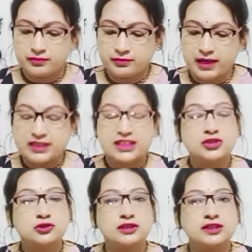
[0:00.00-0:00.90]
বাজার
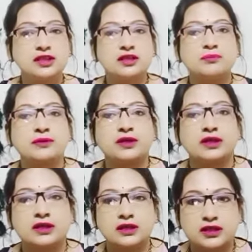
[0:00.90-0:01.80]
চলতি
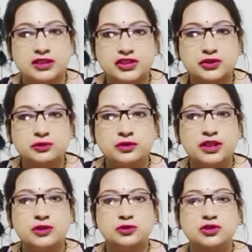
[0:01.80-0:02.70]
সিঁদুর
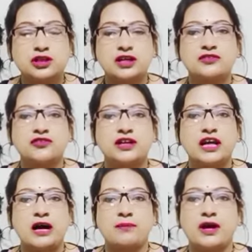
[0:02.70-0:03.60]
ইউজ করার ফলে
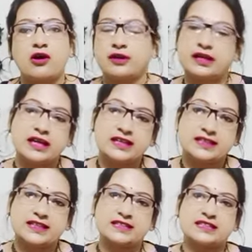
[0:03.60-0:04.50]
আমরা অনেকেই
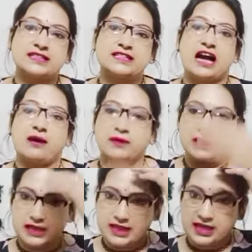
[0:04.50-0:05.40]
দেখেছি যে
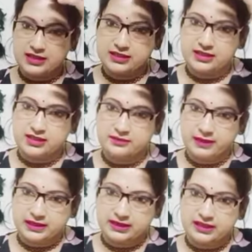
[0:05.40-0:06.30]
আমাদের এই যে
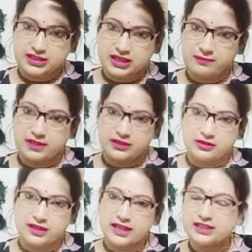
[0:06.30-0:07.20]
মাথাটার সামনেটা
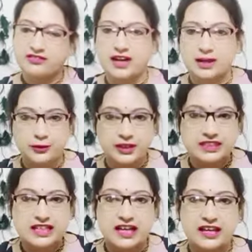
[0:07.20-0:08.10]
অনেকটা ফাঁক হয়ে
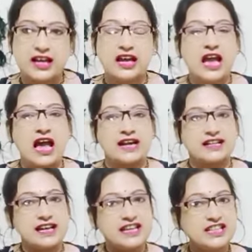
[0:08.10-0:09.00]
যায়
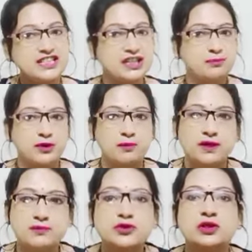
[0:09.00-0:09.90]
একটা ইচিং
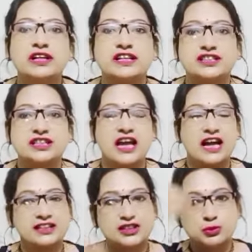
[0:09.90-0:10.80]
প্রবলেম চলে আসে
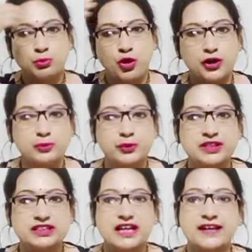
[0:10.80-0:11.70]
একটা স্পট
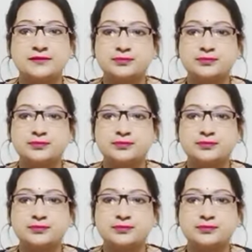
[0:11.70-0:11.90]
পড়ে যায়